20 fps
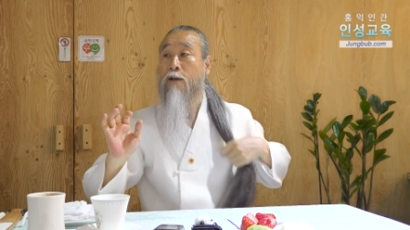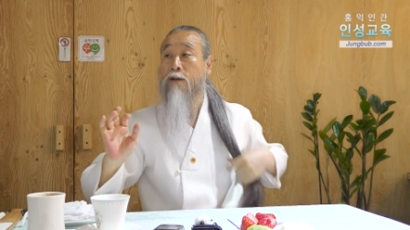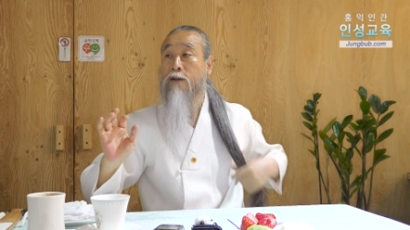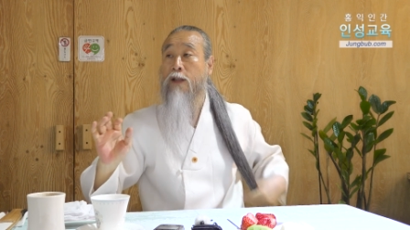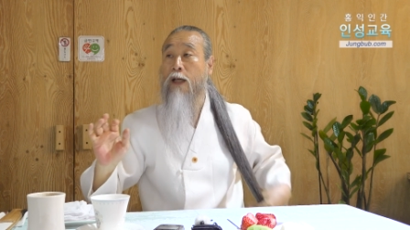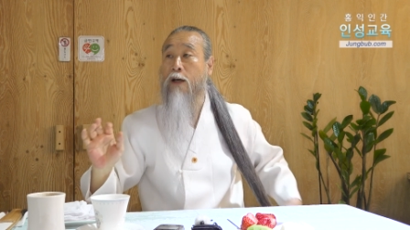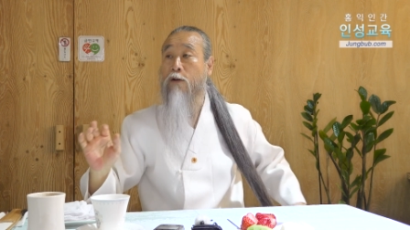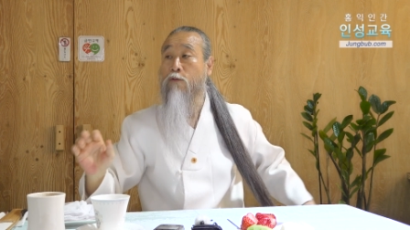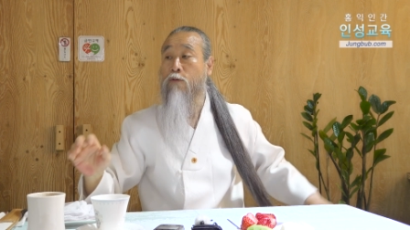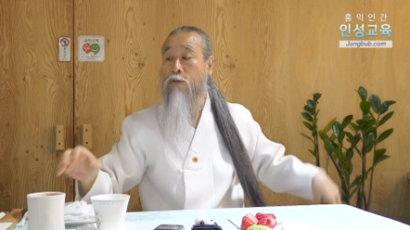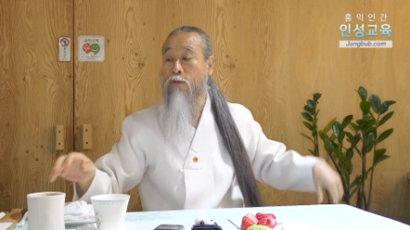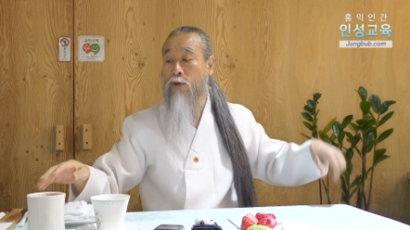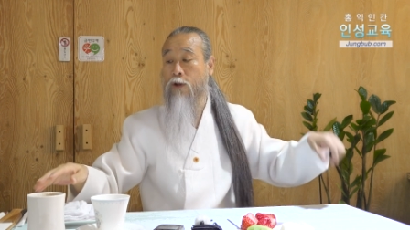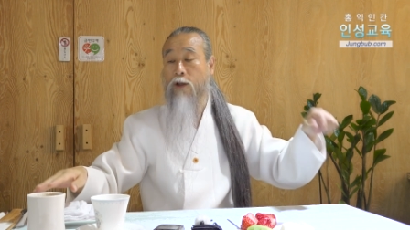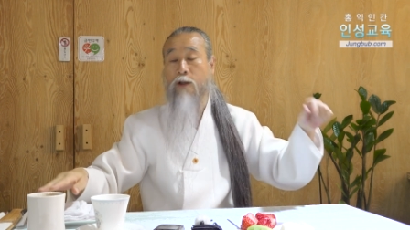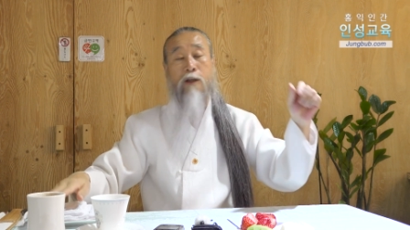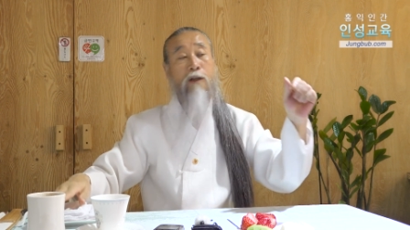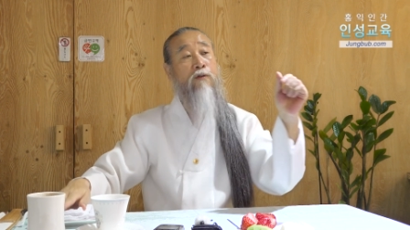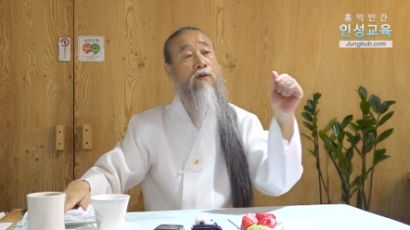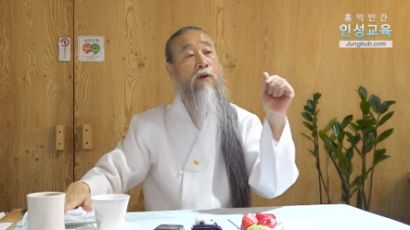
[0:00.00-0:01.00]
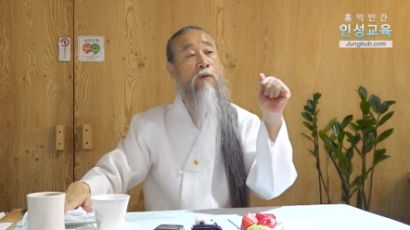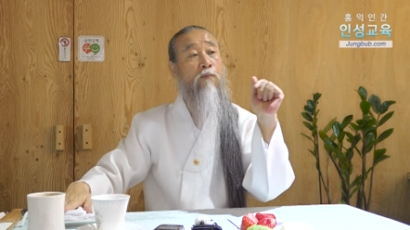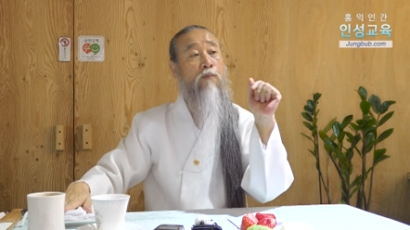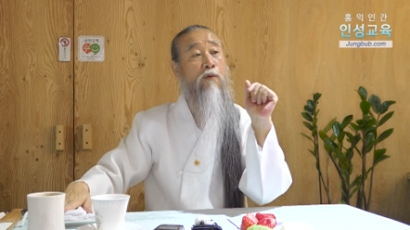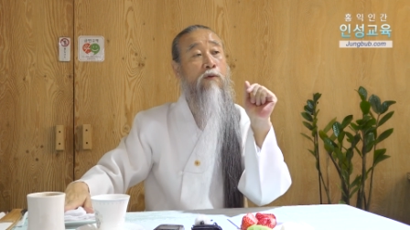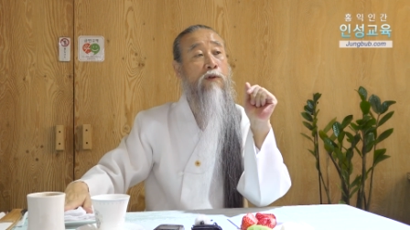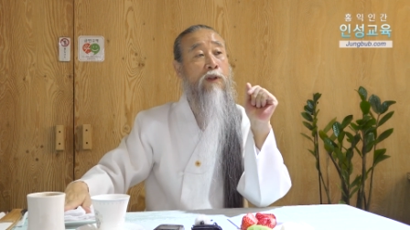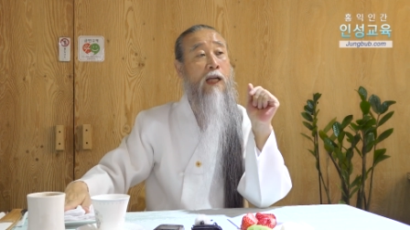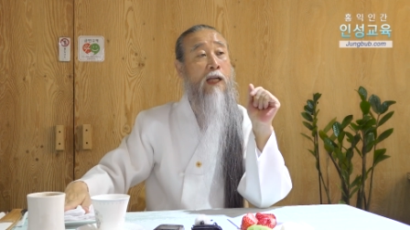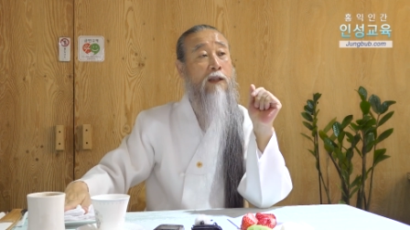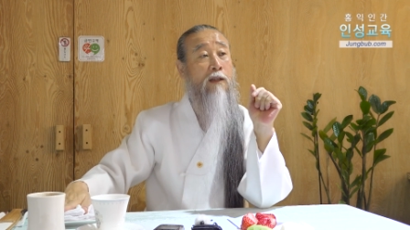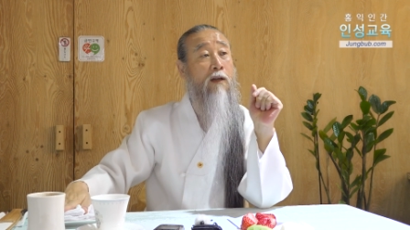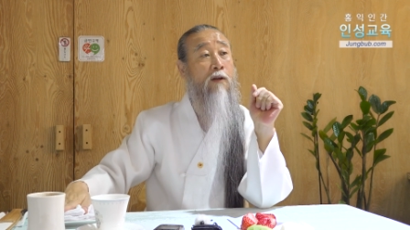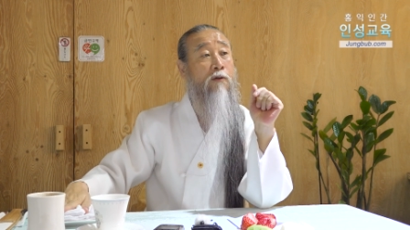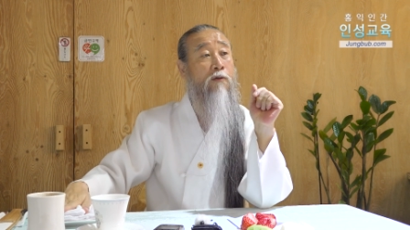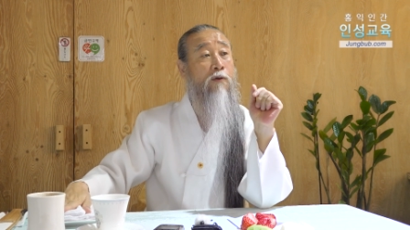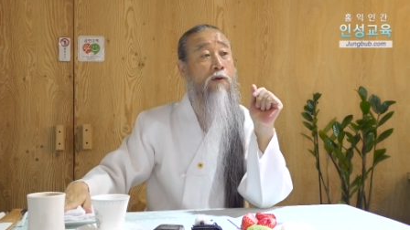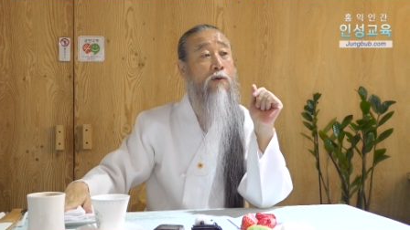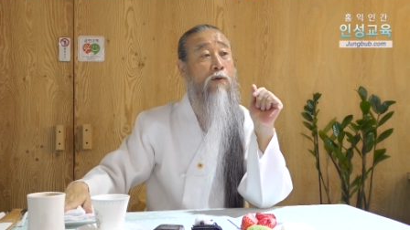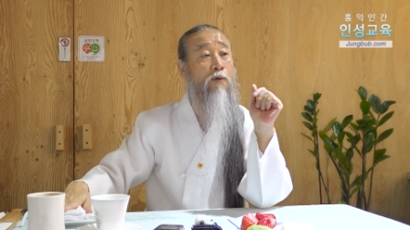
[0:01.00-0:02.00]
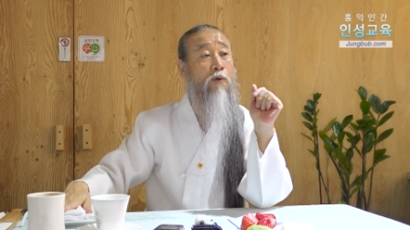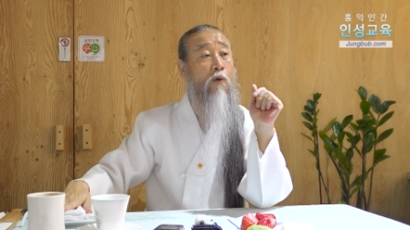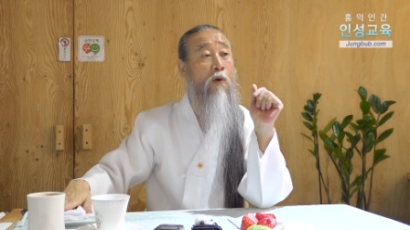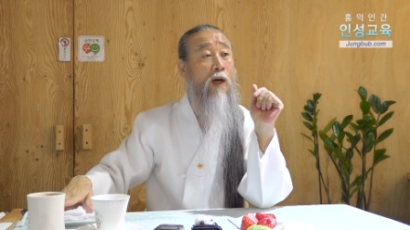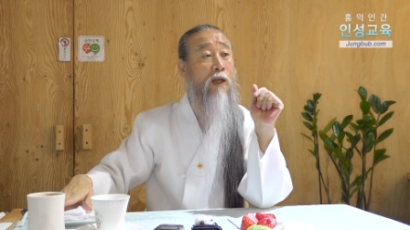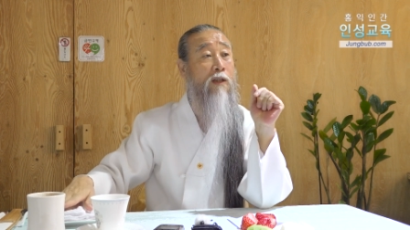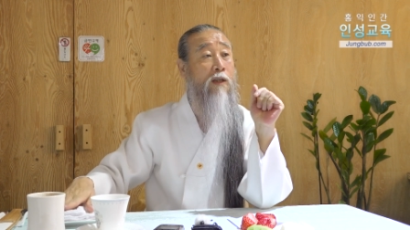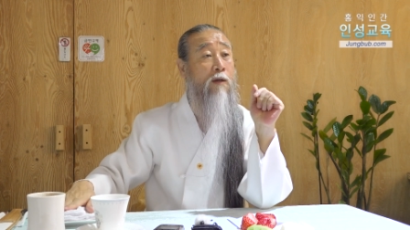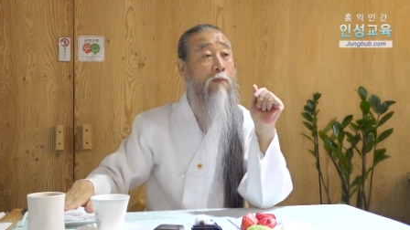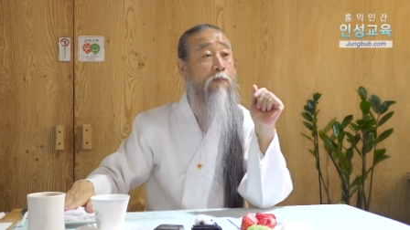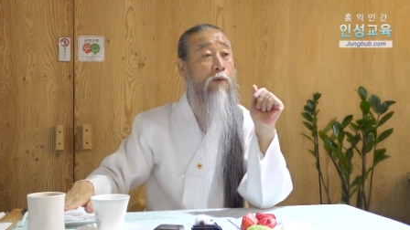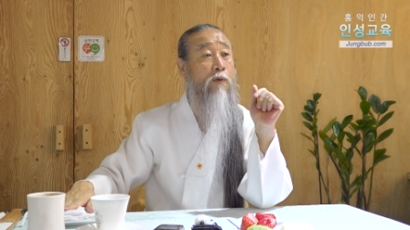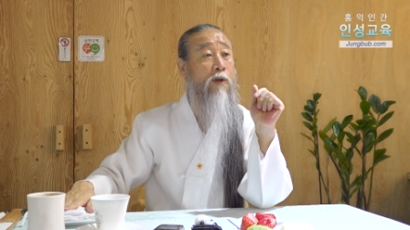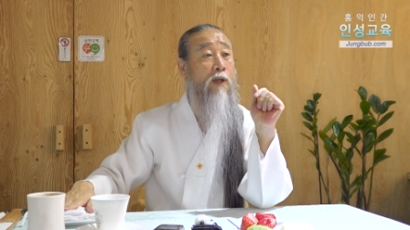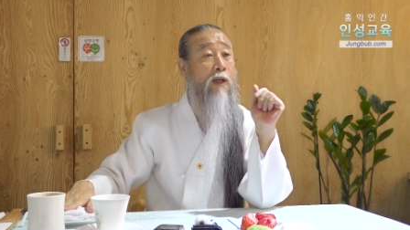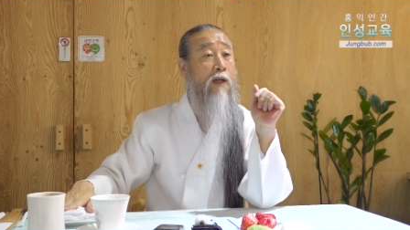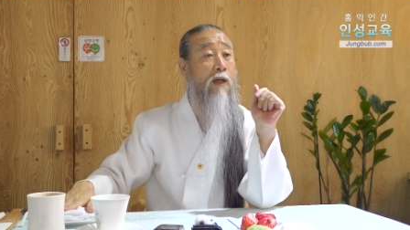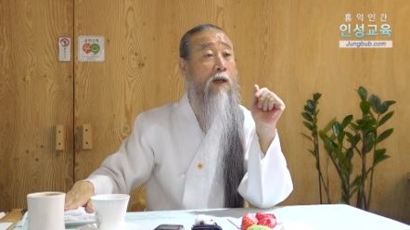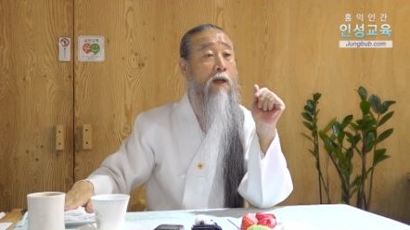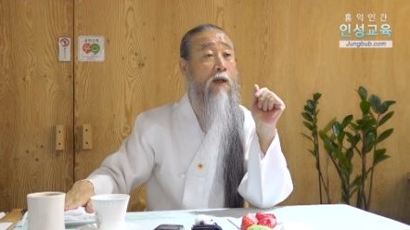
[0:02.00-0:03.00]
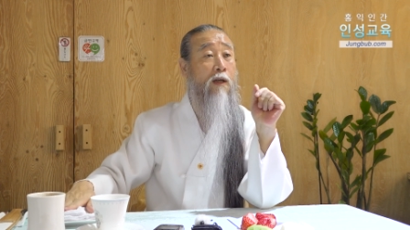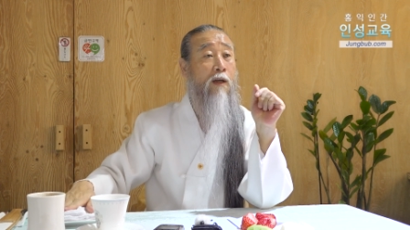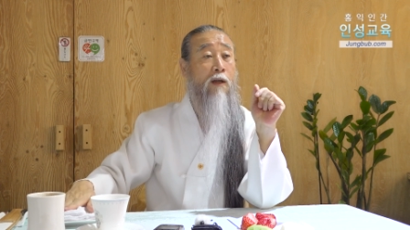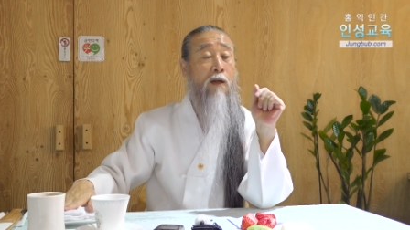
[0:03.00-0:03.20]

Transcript: 자꾸 이렇게 정부를 탓하고 욕하다 보니까